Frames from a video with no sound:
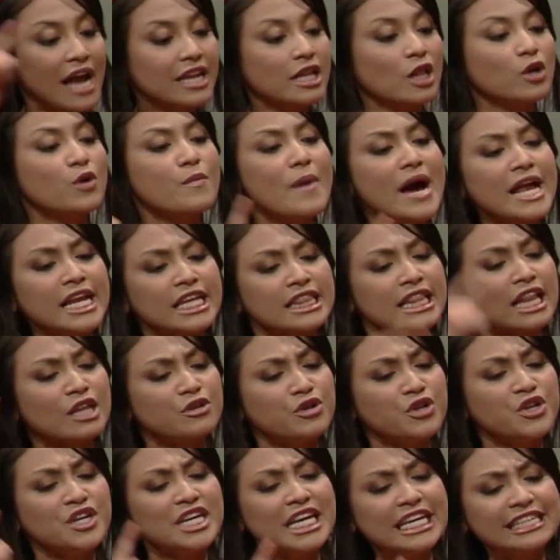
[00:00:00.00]
ada lagu barat,
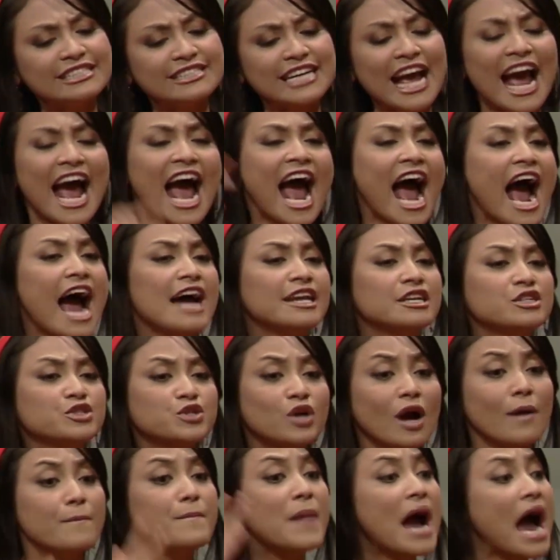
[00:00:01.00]
lagu Indonesia, ada
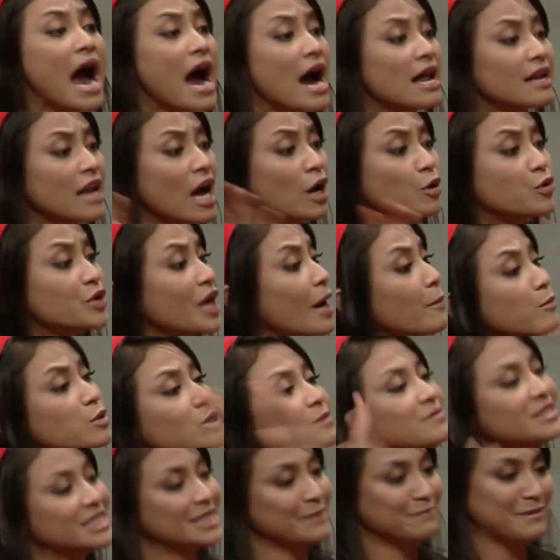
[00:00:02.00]
juga lagu yang
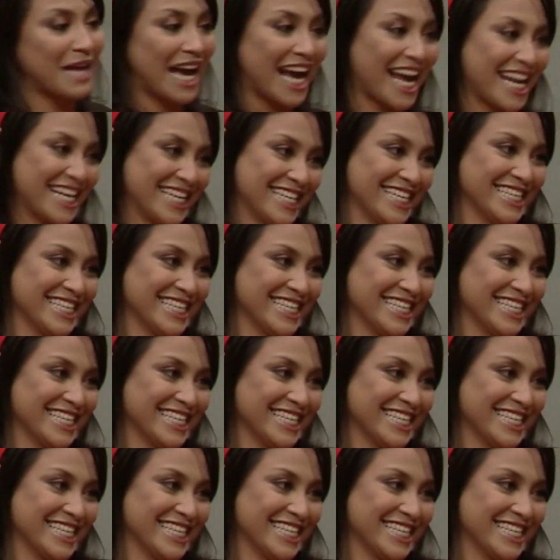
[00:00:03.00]
belum diciptakan.